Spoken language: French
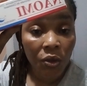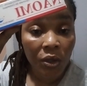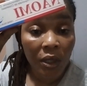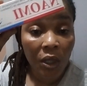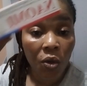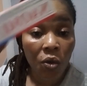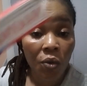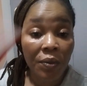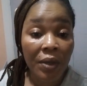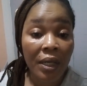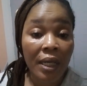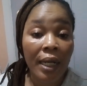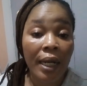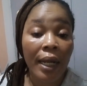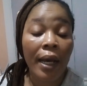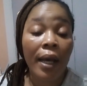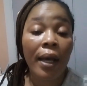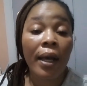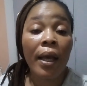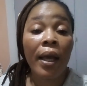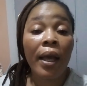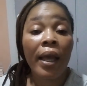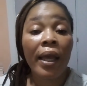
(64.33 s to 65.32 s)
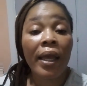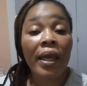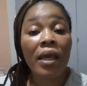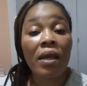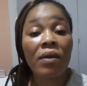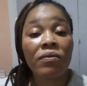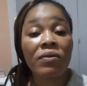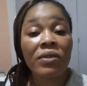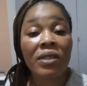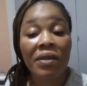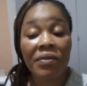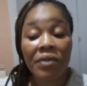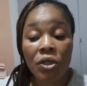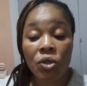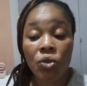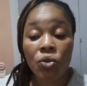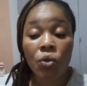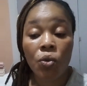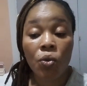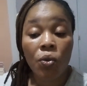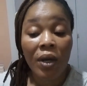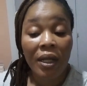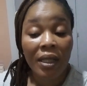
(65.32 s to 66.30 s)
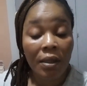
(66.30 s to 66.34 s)
ce Naomi là, et vous avez ce
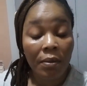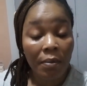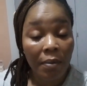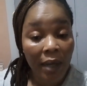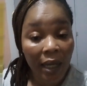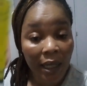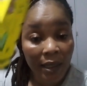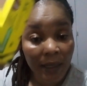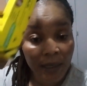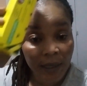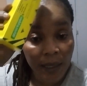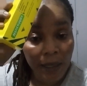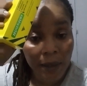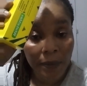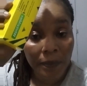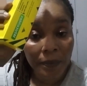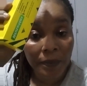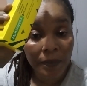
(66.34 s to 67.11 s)
Watt Max là.